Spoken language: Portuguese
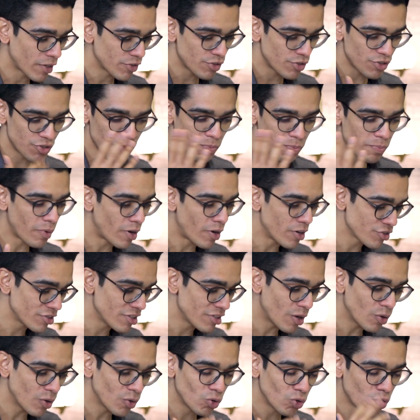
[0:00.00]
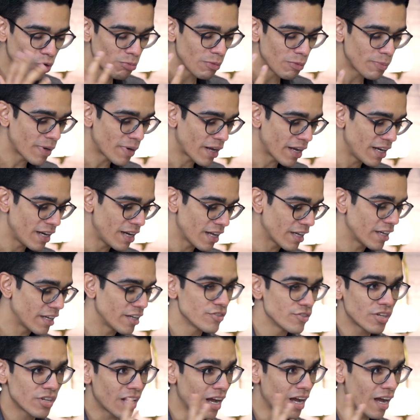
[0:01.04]
a gente pode dar um nome para ele
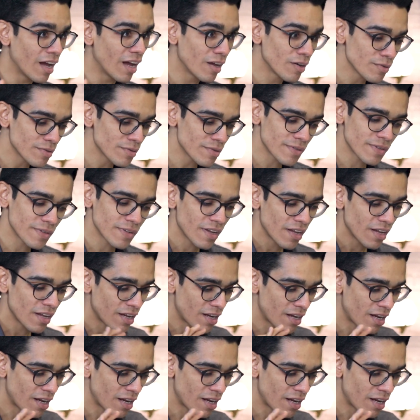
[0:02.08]
aqui de Carlos.